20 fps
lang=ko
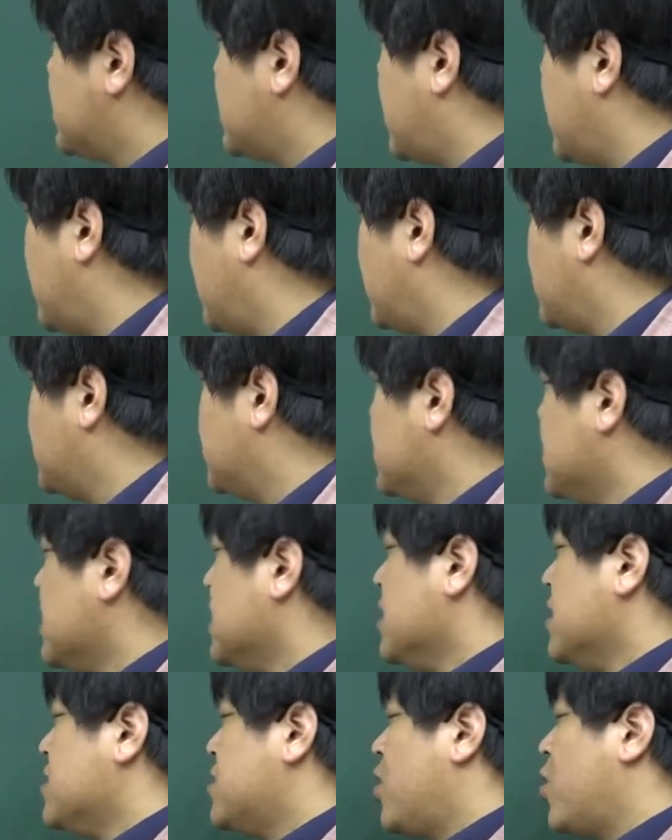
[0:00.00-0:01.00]
자
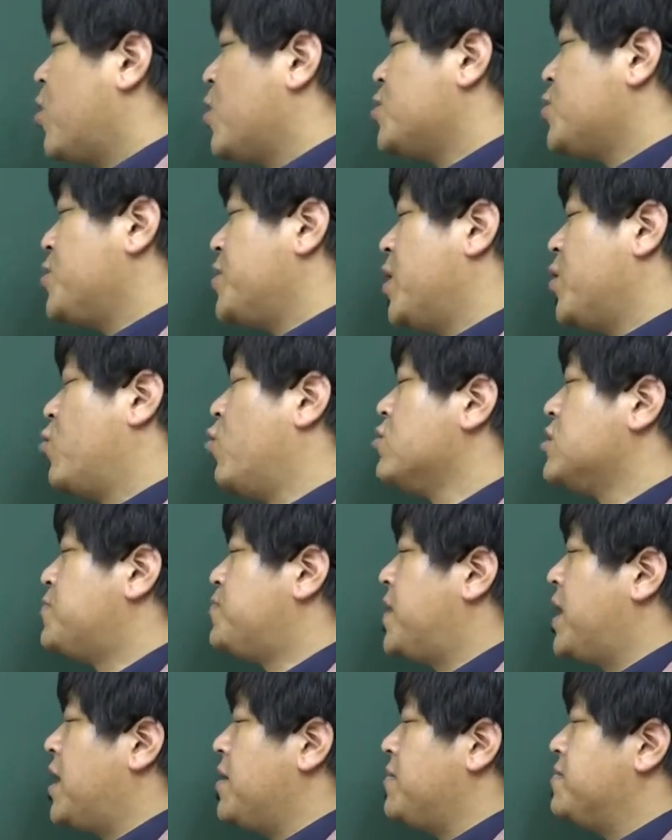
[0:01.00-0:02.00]
서로소 인데
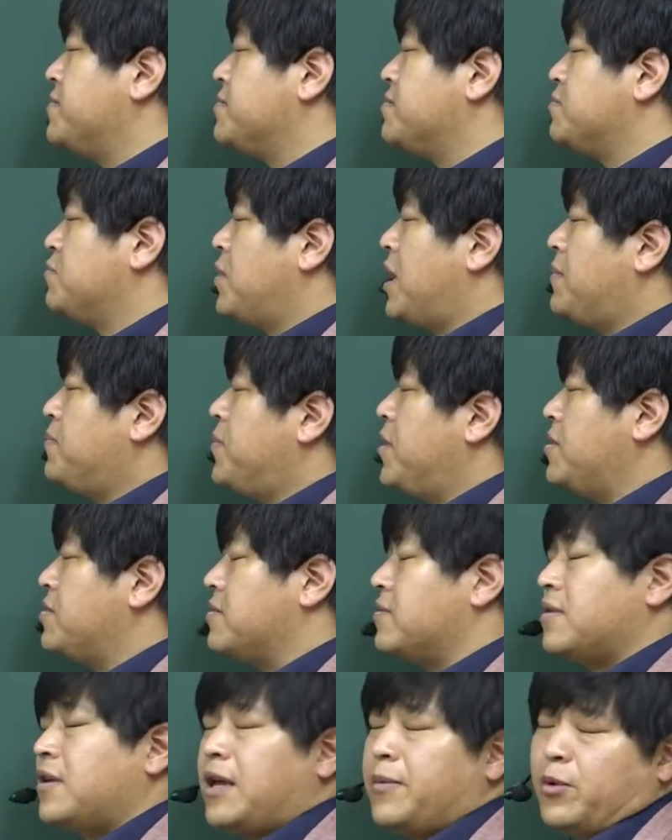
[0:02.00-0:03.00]
공집합
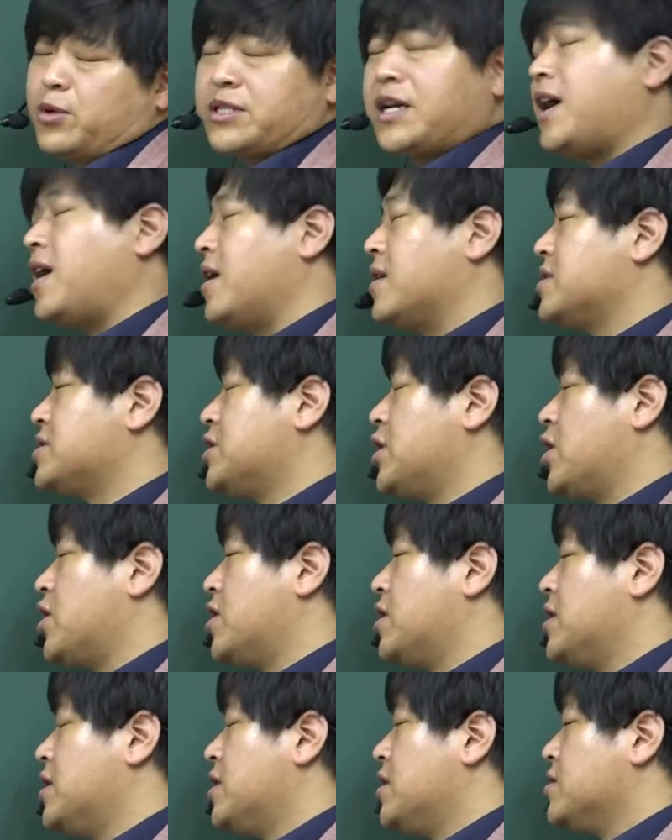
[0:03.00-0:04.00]
한번 해보자
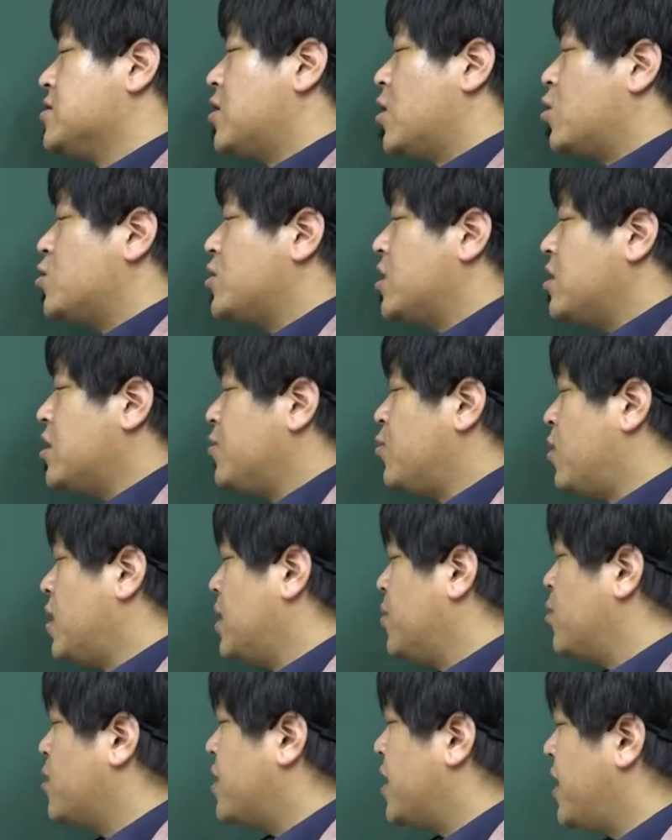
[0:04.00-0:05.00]
그죠? 서로소인 거 뭐
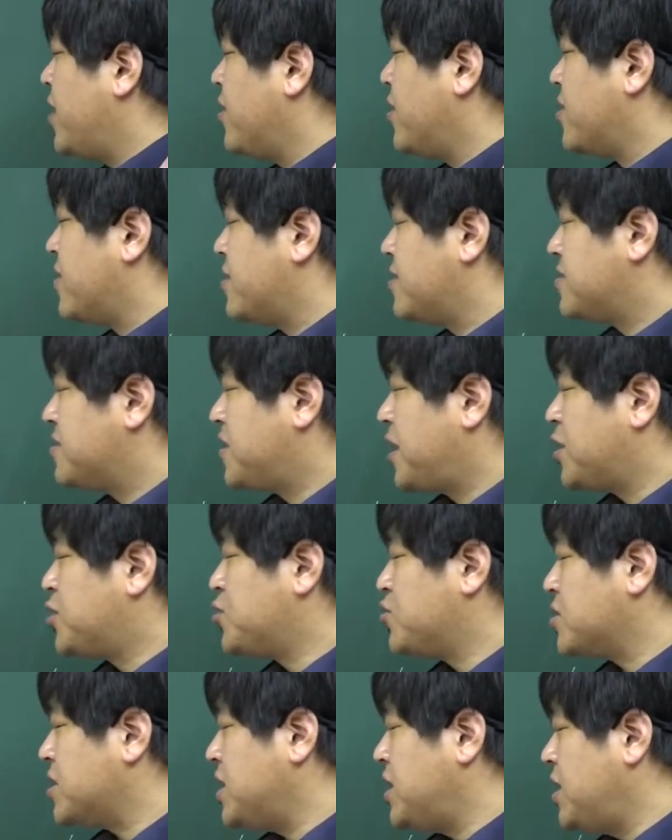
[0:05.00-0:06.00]
해볼까요?
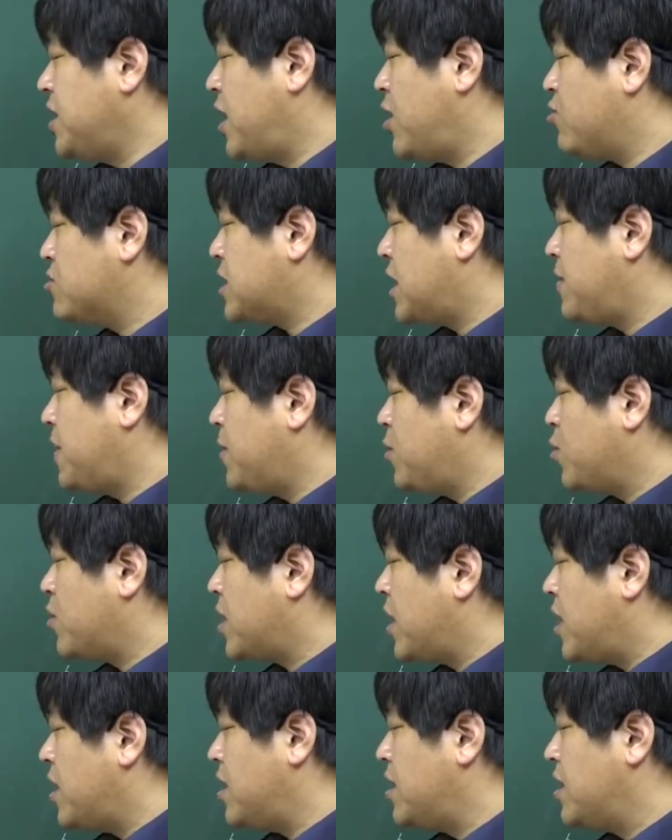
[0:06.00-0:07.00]
대충 2하고 3
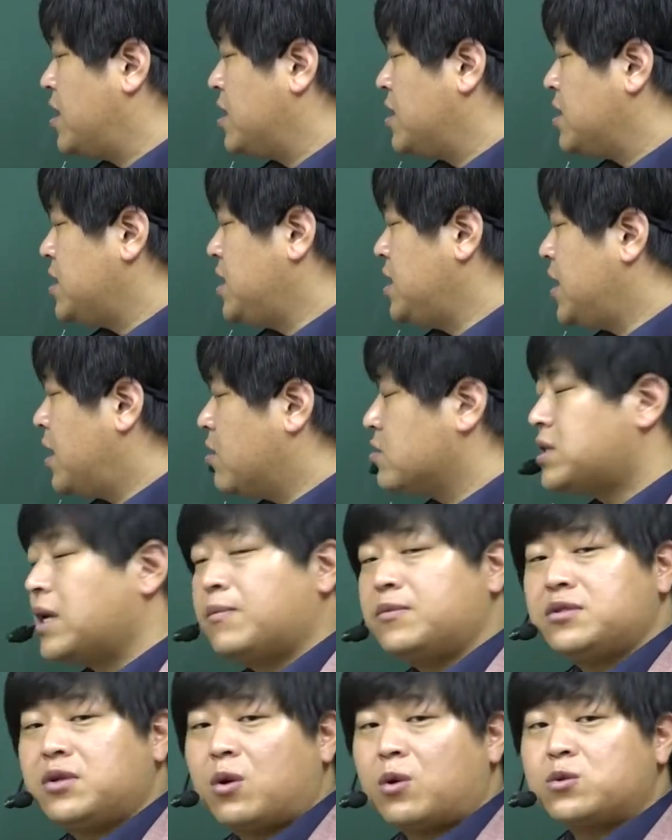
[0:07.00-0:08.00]
해볼까? 2하고
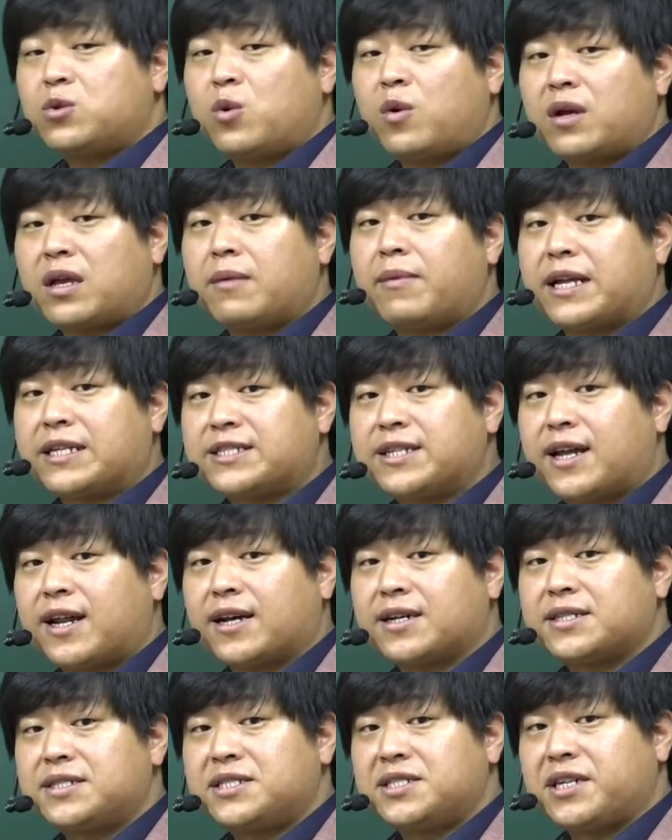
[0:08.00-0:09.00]
3은 서로 소관게
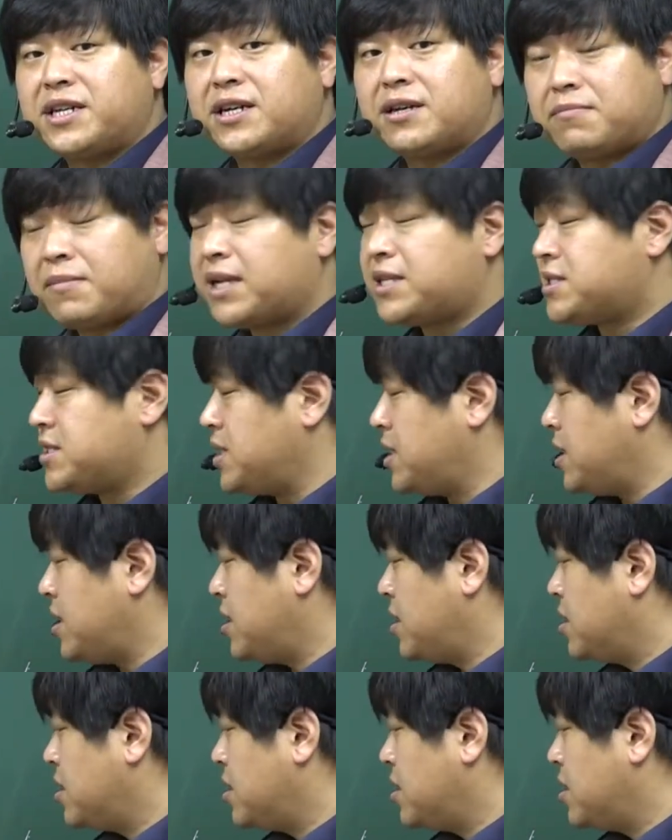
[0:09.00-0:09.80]
맞잖아. 그렇지? 맞지?